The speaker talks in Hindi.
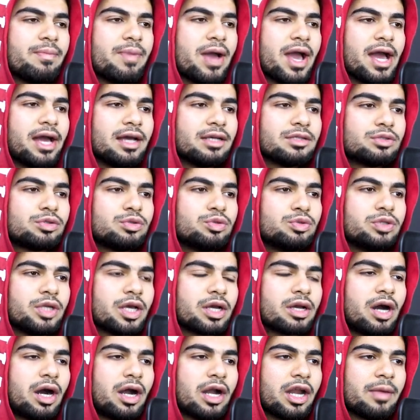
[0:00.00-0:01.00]
भैंस
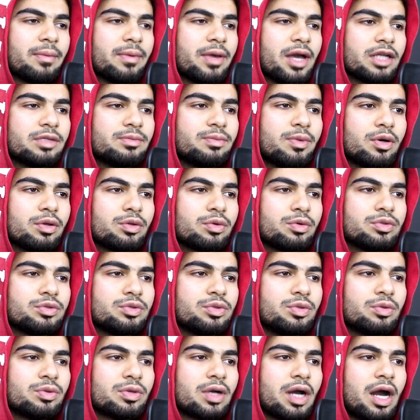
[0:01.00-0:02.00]
तुझे खाने में आज बहुत कुछ
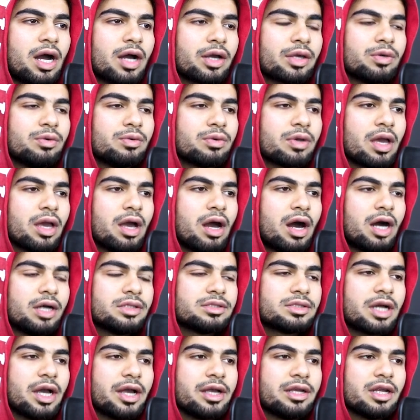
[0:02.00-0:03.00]
दूंगा क्योंकि
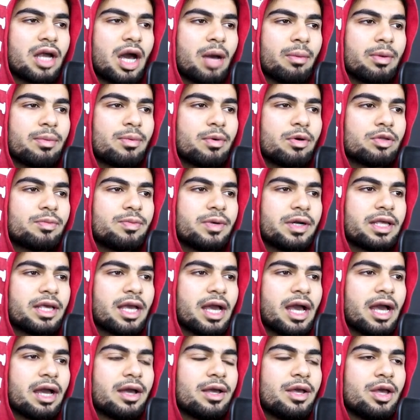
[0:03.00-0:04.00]
आज का इनाम ही बहुत
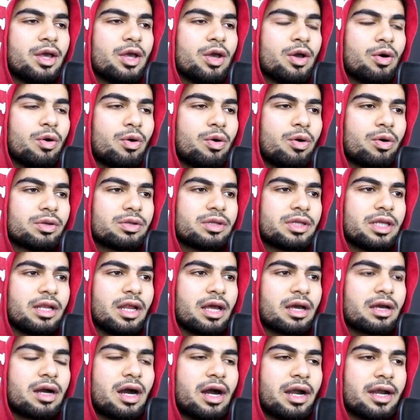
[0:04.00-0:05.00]
बढ़िया है और
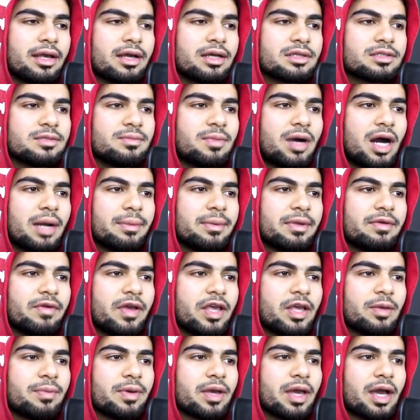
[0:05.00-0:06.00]
तेरे खाने का सामान भी
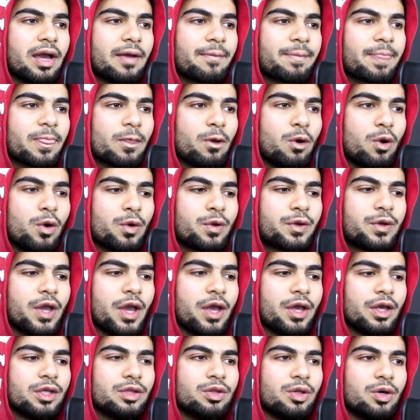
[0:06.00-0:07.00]
वहीं पे है
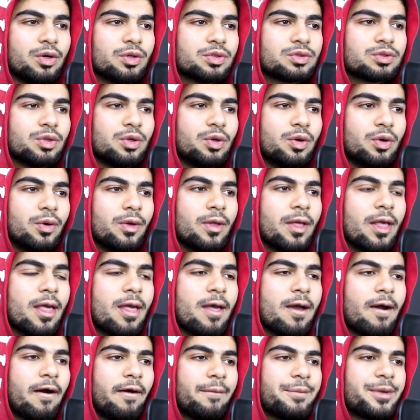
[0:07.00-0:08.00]
ओके दोस्तों
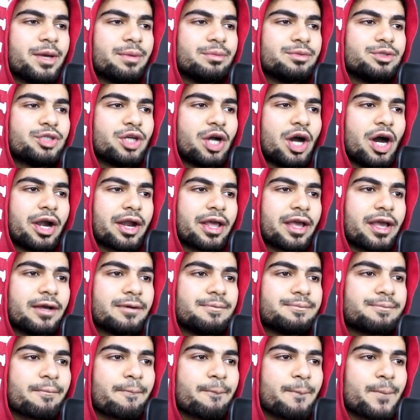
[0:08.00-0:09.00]
अभी हम जा रहे
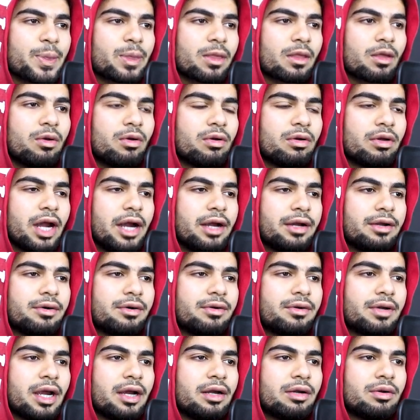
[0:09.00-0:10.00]
हैं ओ राइट
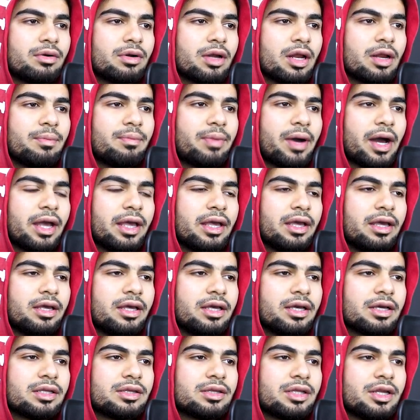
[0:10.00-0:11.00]
ओ राइट ओ राइट भाई
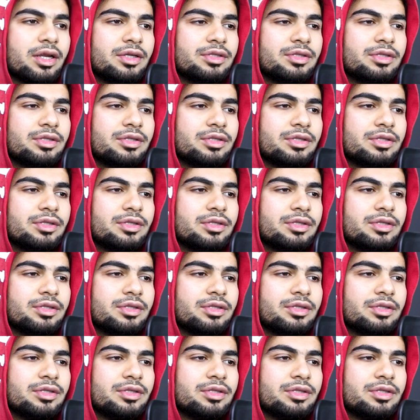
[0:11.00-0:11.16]
ये कितनी